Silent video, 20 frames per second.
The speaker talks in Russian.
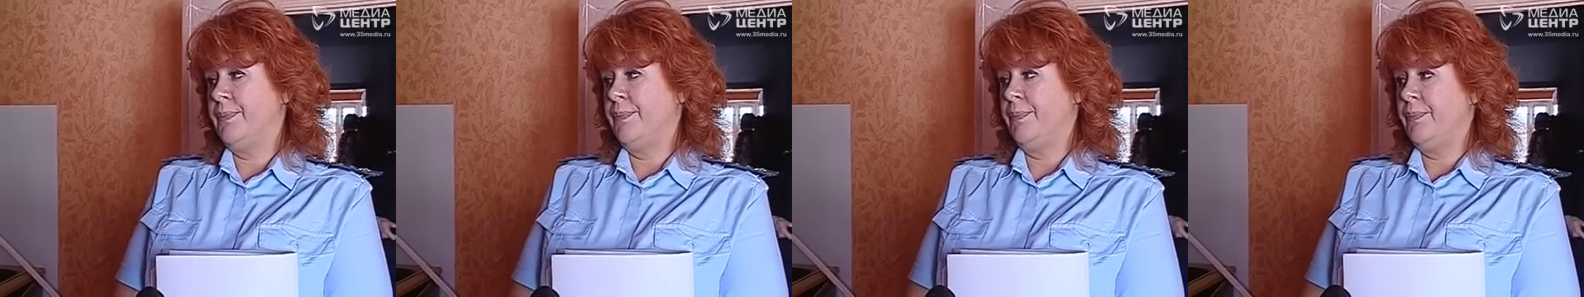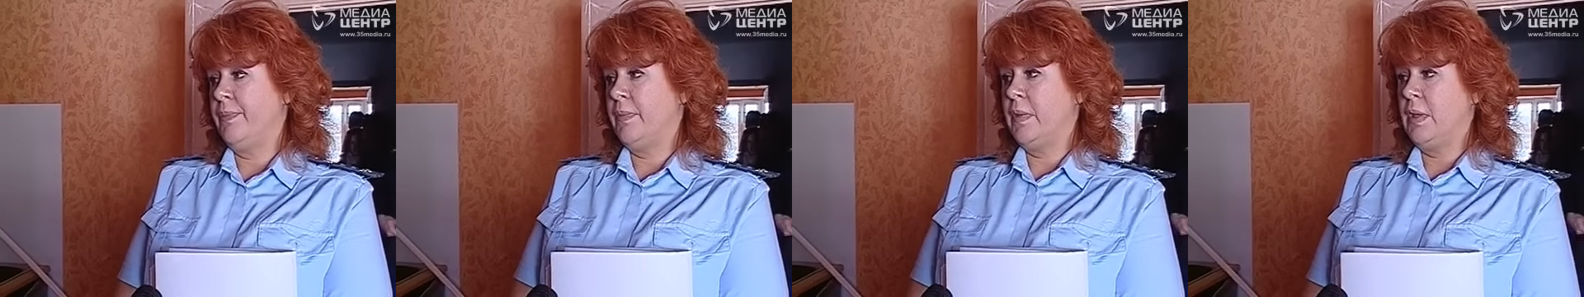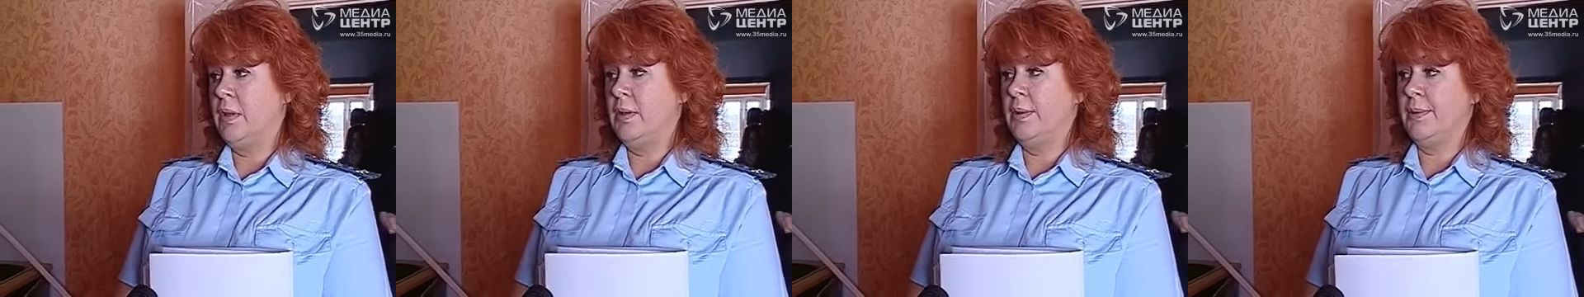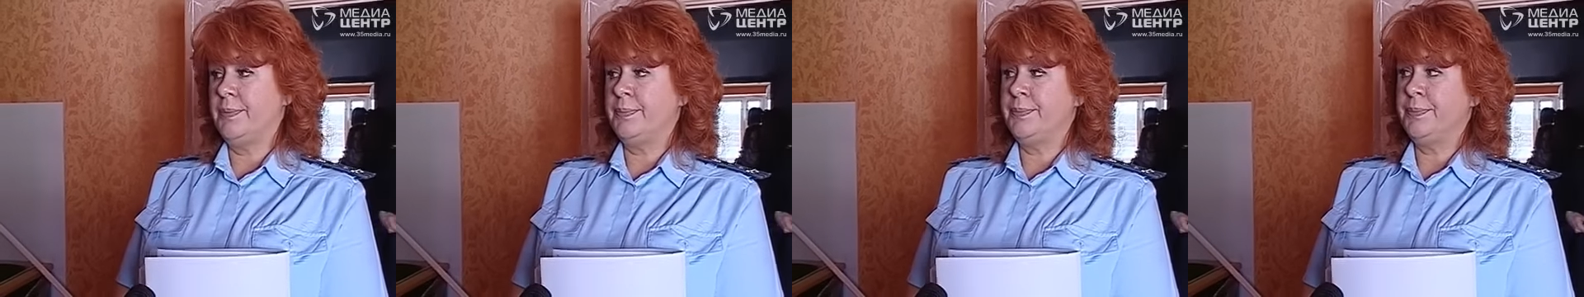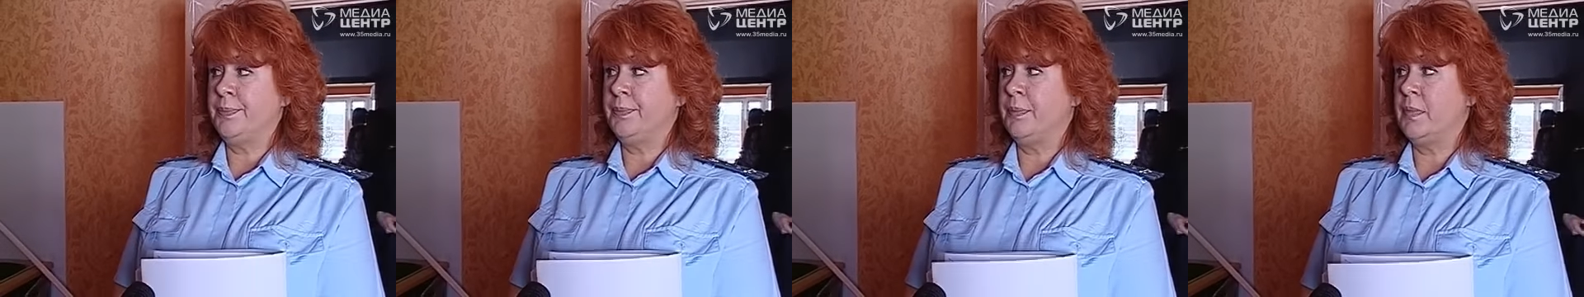не
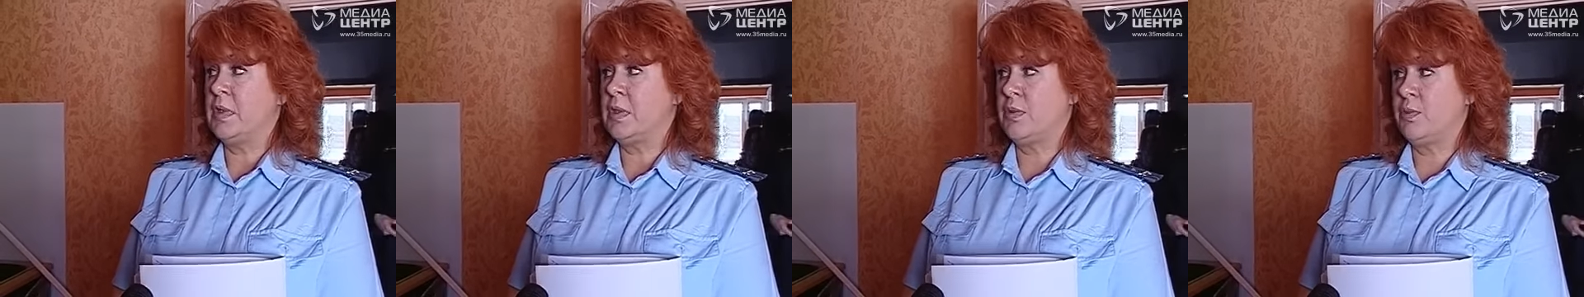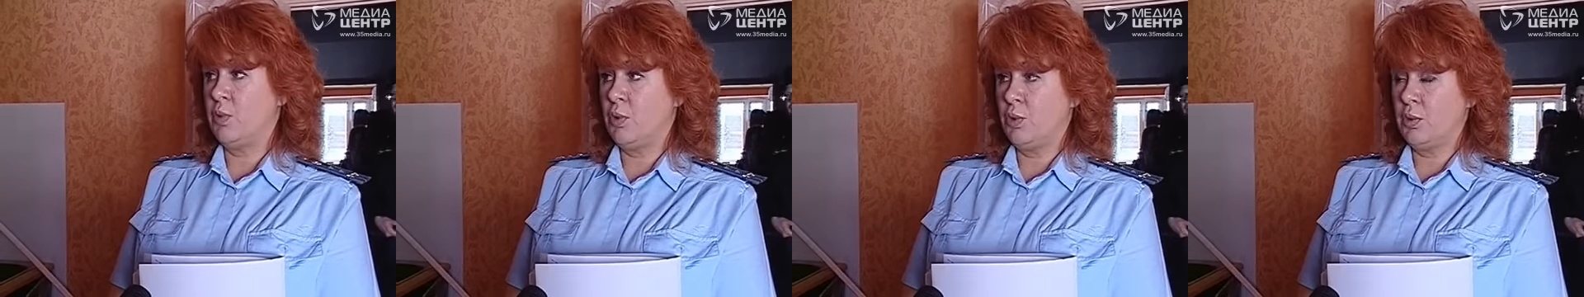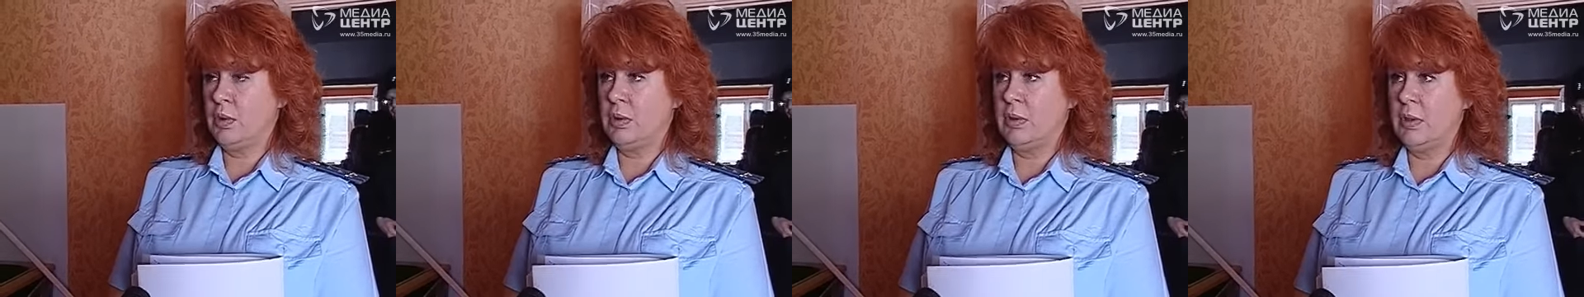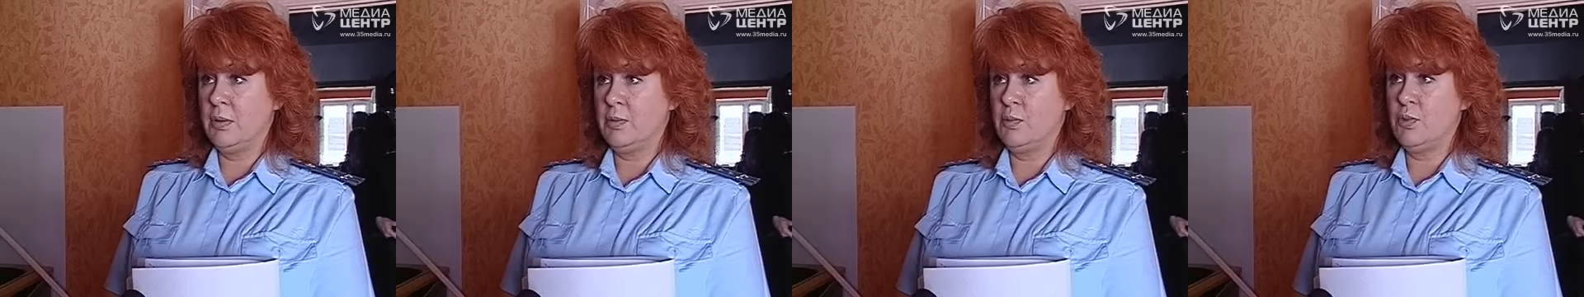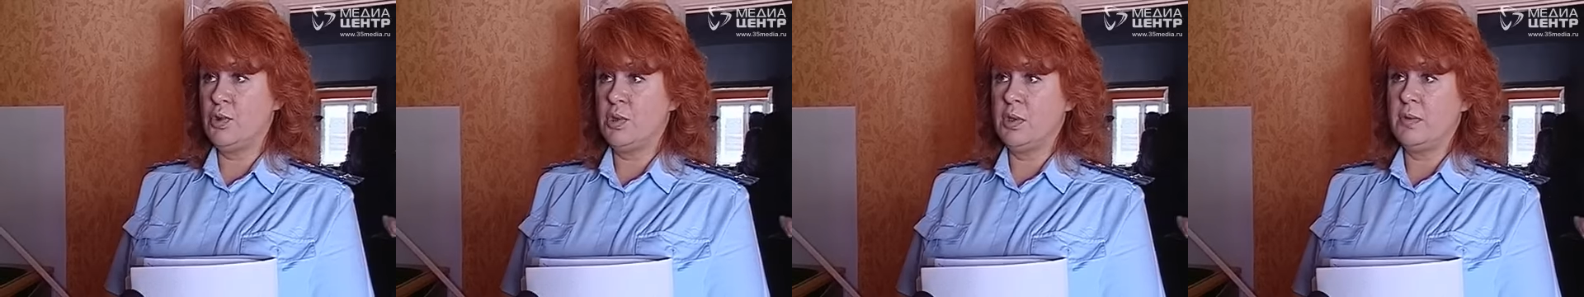соберет это
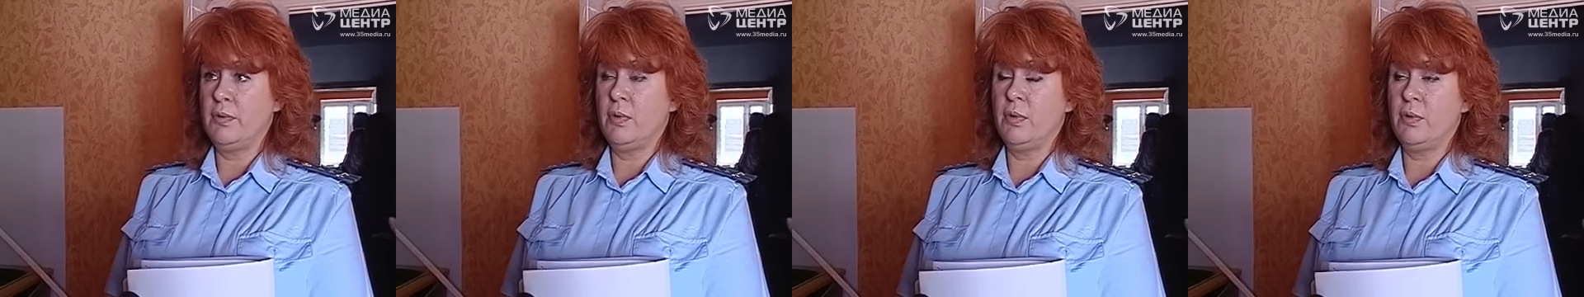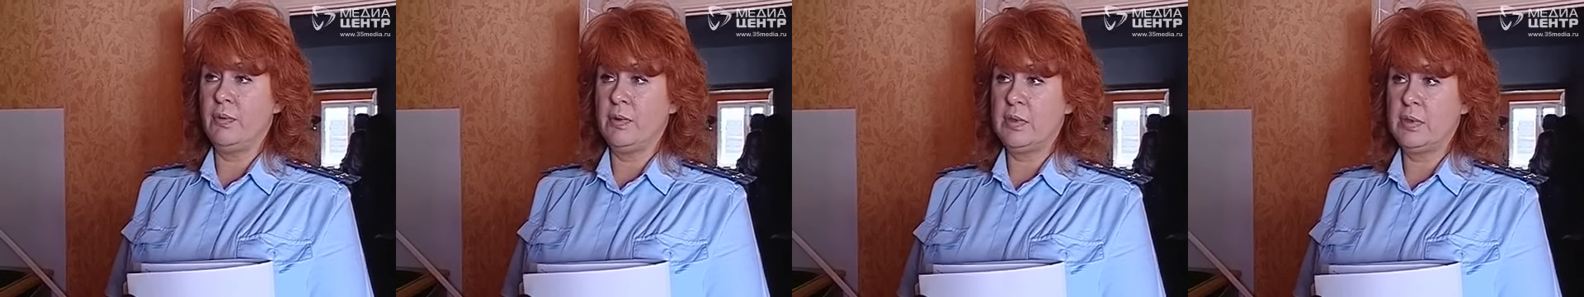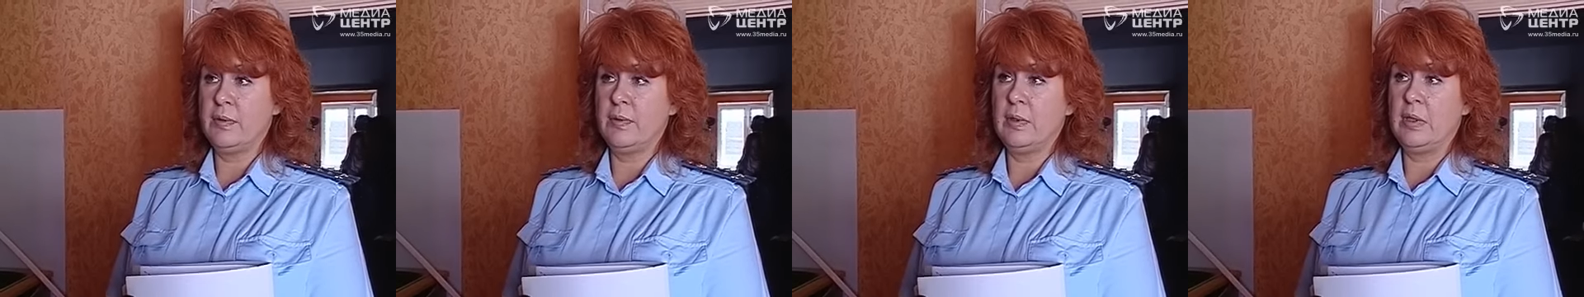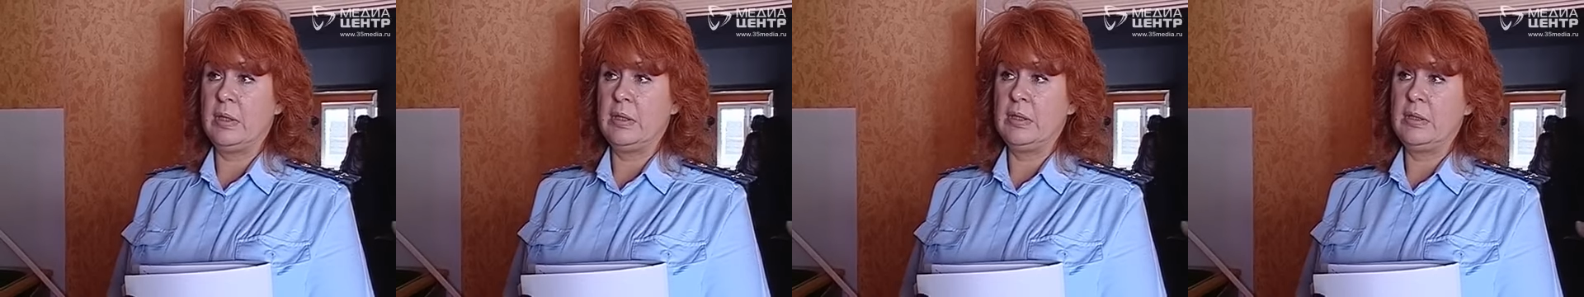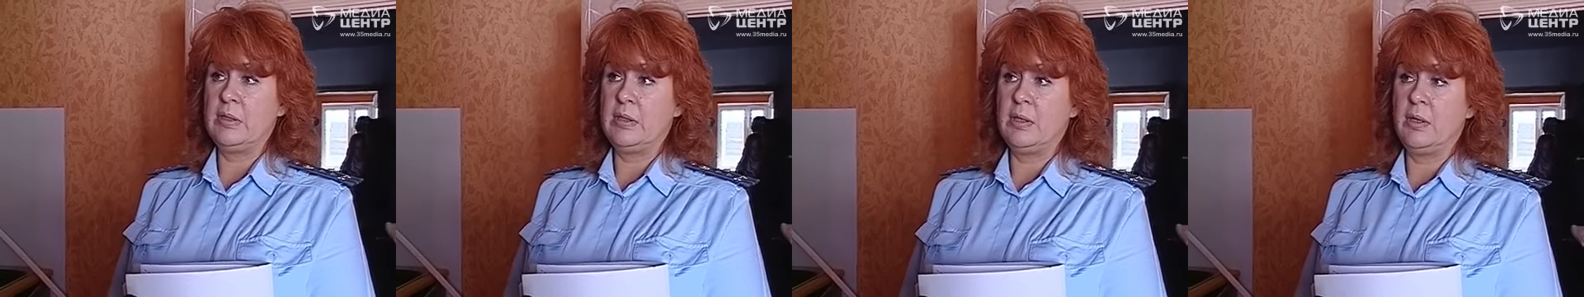имущество у ответственного
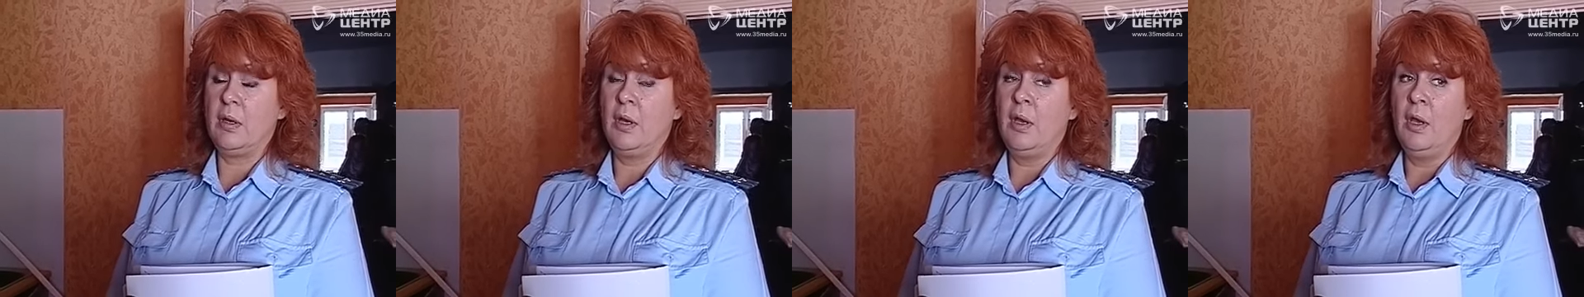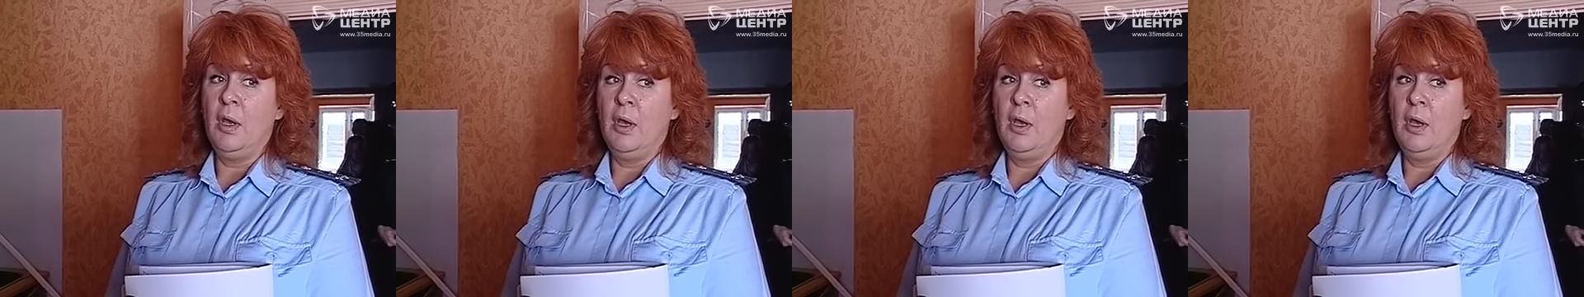хранителя,